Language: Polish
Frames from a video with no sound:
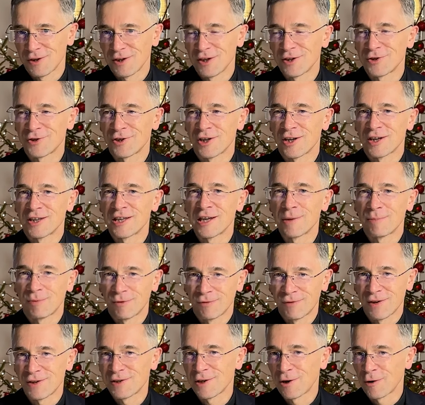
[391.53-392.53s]
że nie
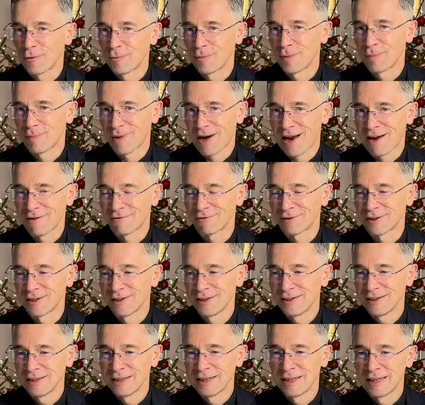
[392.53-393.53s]
powiedziałby
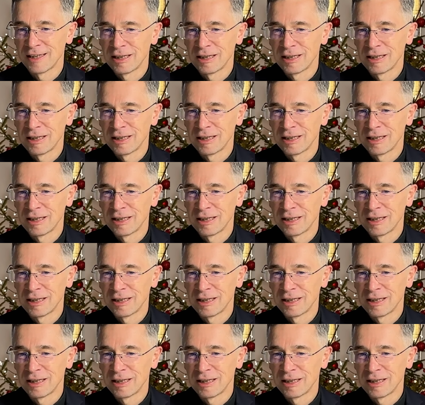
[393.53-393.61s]
prawdy,